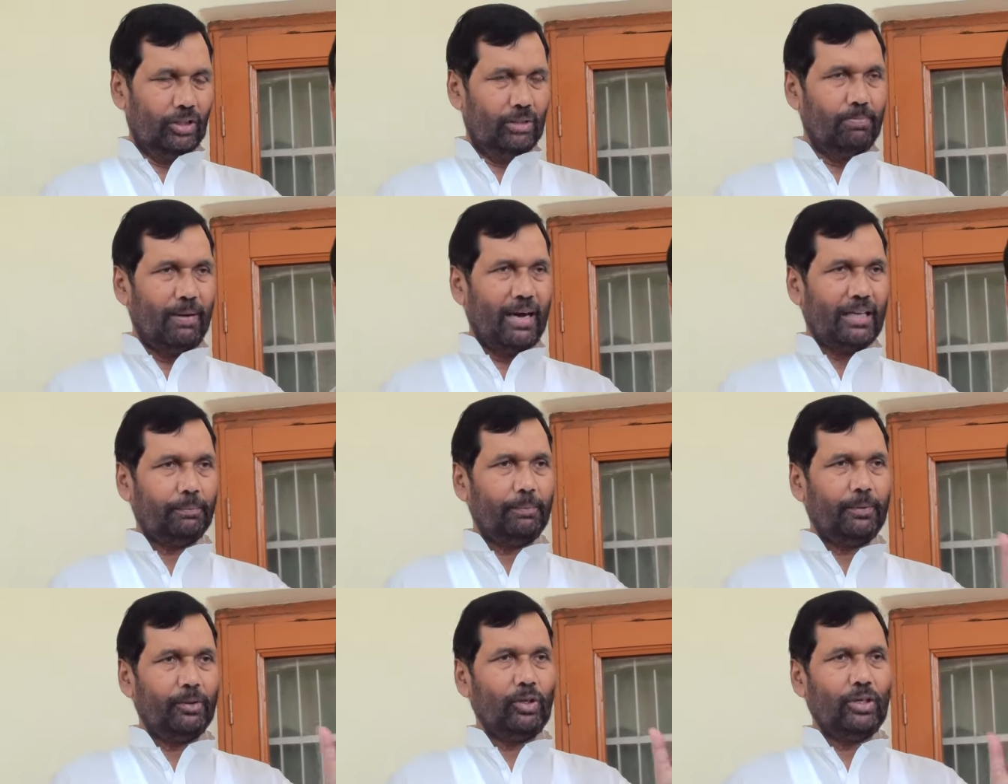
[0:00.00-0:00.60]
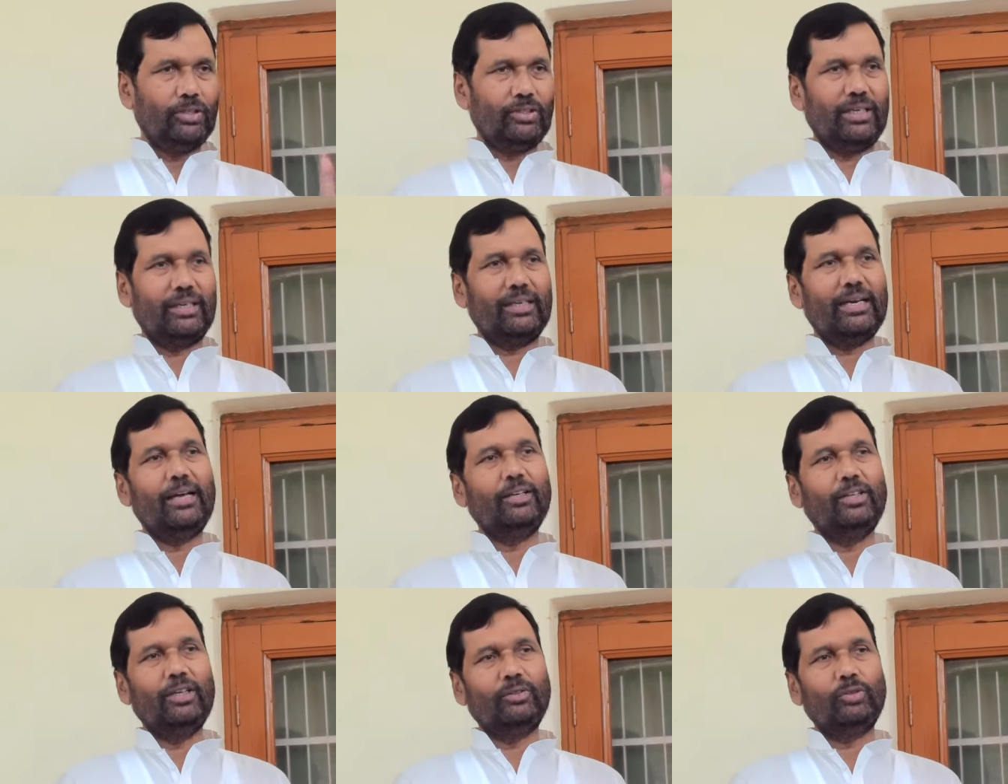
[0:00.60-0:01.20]
इस बात पर जो है
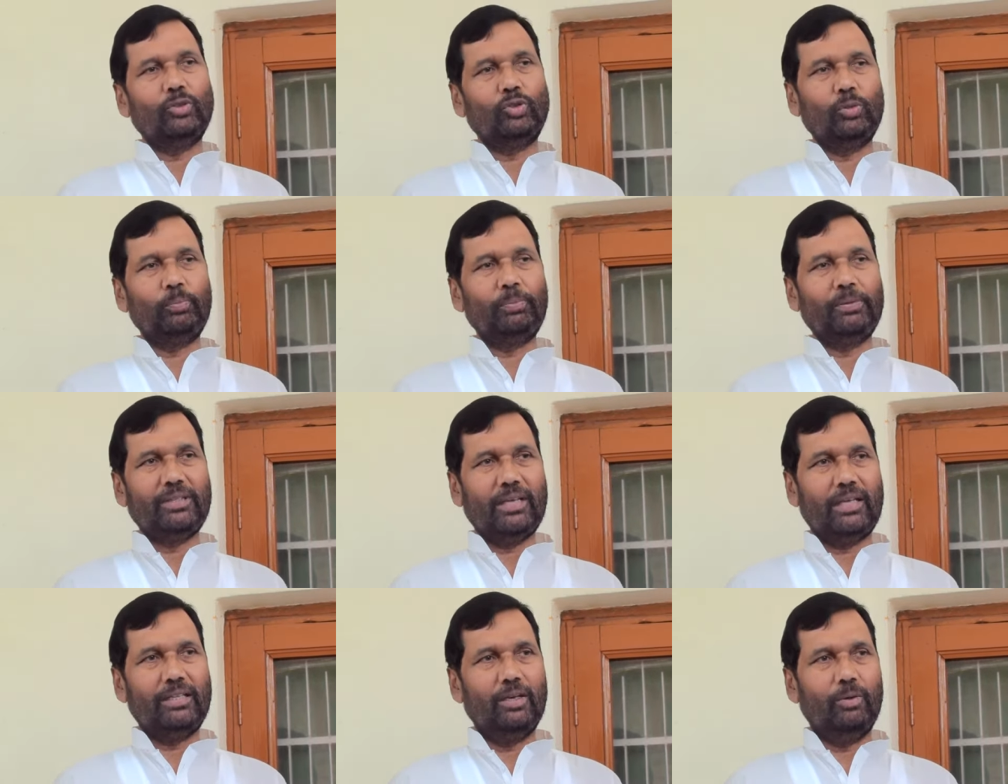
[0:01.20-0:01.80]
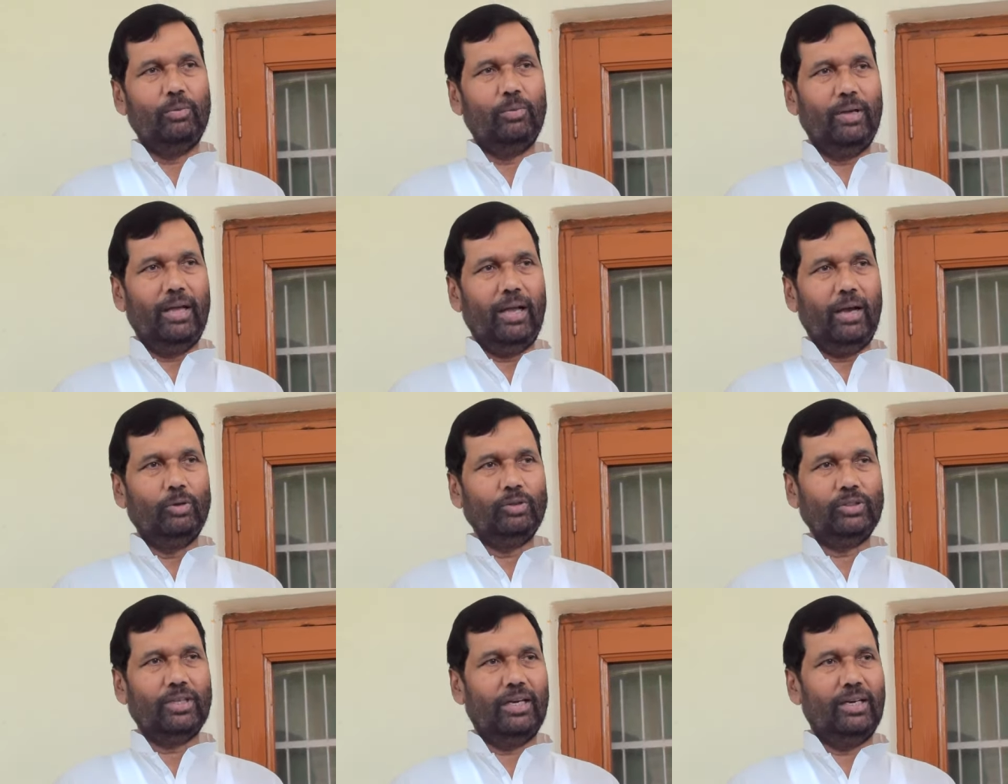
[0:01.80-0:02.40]
सरकार जो है चुप्पी साधे हुए
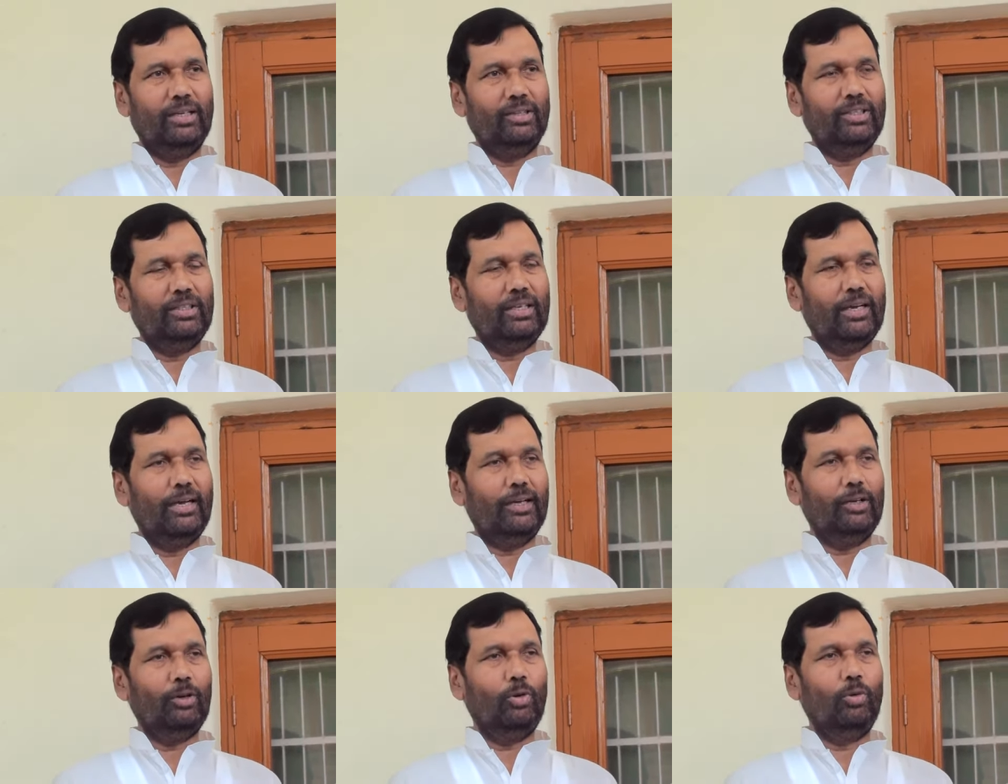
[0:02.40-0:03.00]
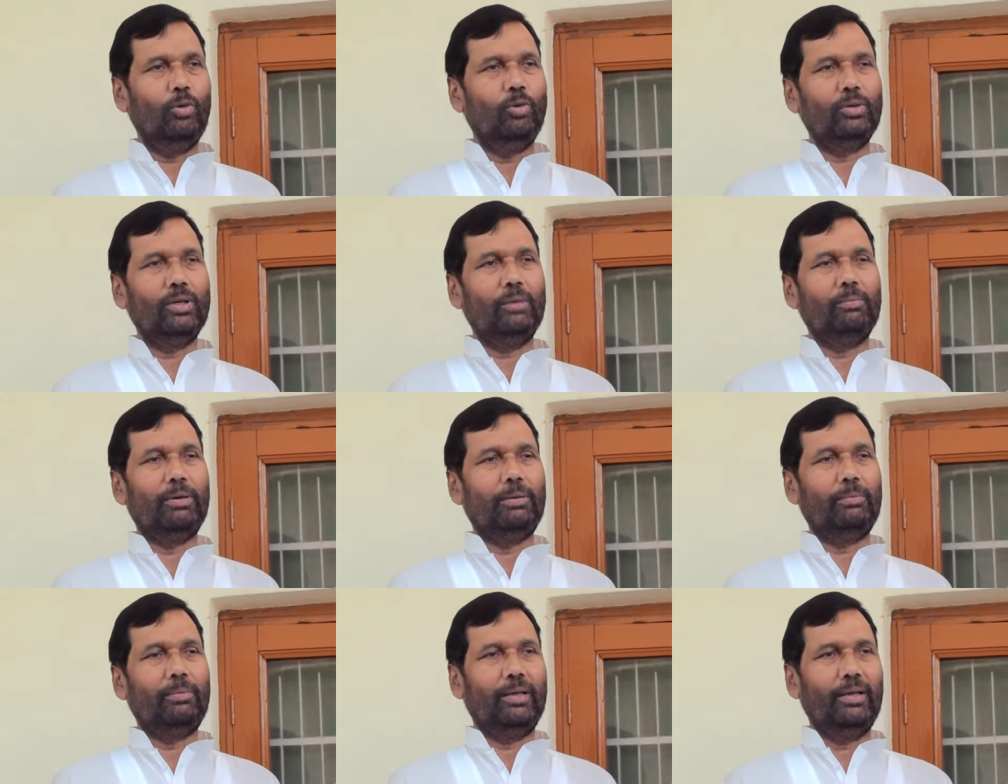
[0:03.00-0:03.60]
है उसका नतीजा है कि लोगों के
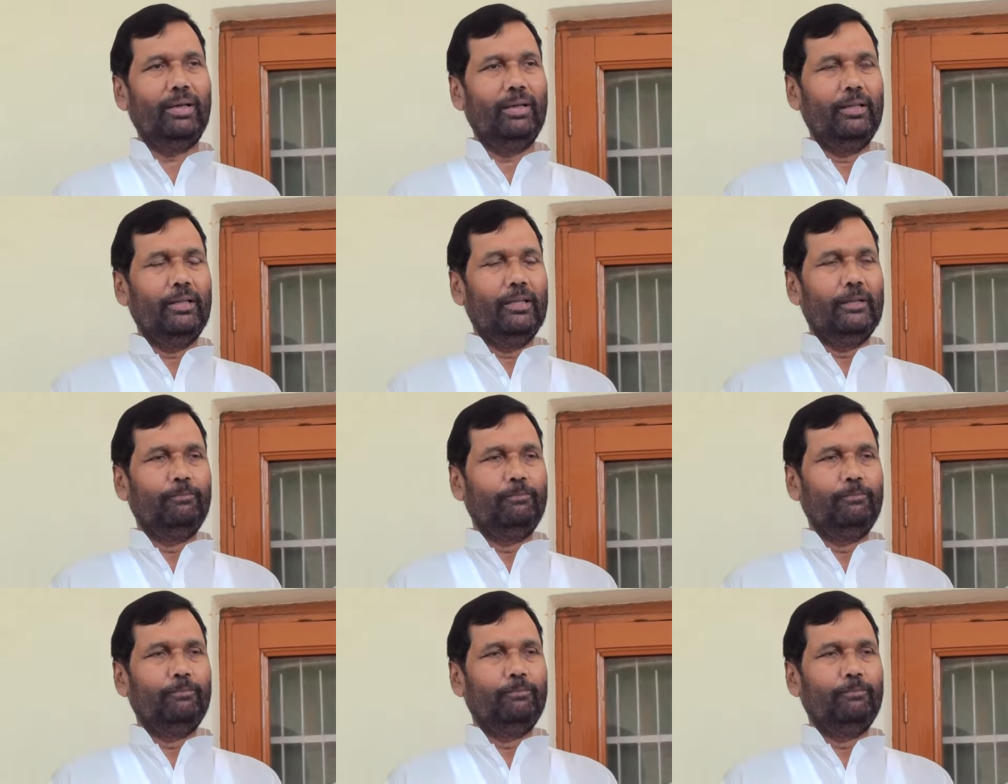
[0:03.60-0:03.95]
मन में